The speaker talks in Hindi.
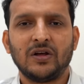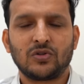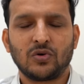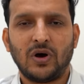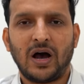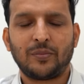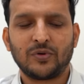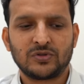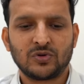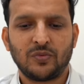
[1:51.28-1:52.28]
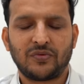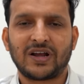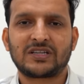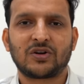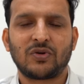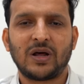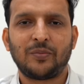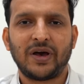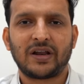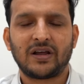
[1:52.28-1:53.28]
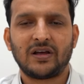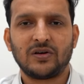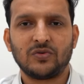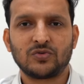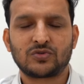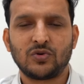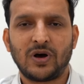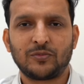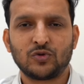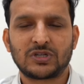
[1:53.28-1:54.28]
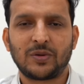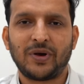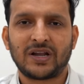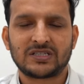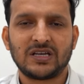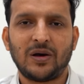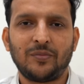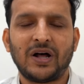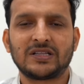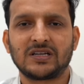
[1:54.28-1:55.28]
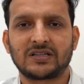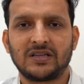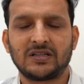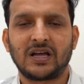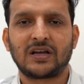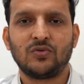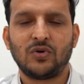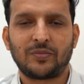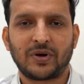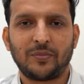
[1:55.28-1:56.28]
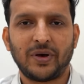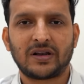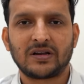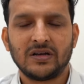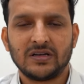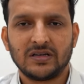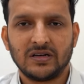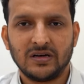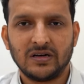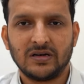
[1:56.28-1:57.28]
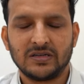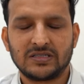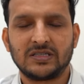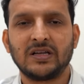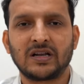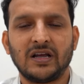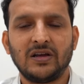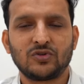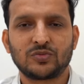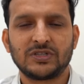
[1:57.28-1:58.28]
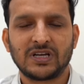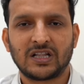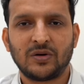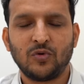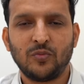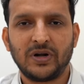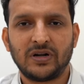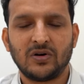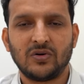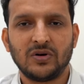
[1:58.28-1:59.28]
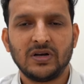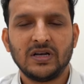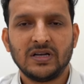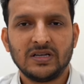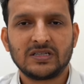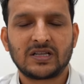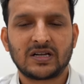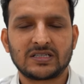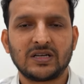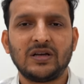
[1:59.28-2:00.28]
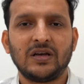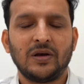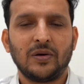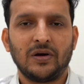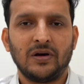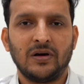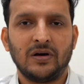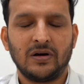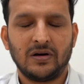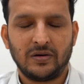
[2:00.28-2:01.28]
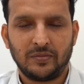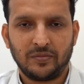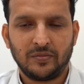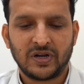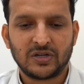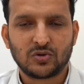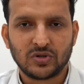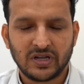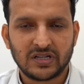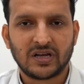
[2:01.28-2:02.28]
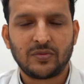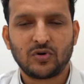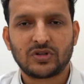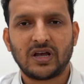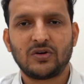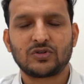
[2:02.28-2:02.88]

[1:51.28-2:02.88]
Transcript: तो आप जो फ्रैक्चर वाला पैर है उसको आप दूसरे पैर से आप बांध सकते हैं ताकि वो आपका पैर स्थिर रहे उसमें ज़्यादा मूवमेंट ना हो इस तरह से मरीज को दर्द कम होता है